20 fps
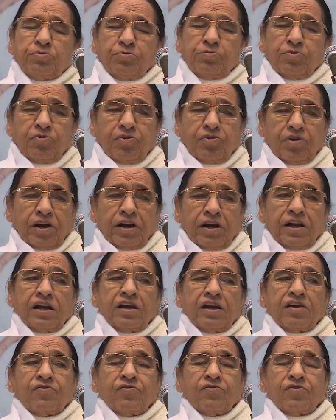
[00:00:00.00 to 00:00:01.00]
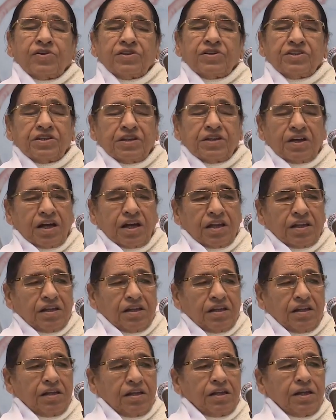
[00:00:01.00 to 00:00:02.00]
சில நேரங்களில் மேலே
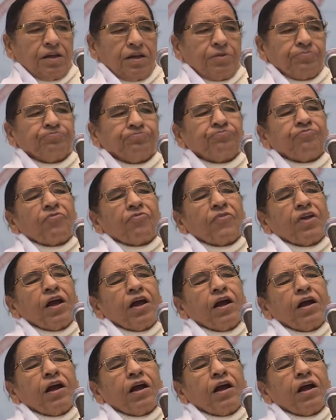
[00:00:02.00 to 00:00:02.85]
பறந்து விடுகிறது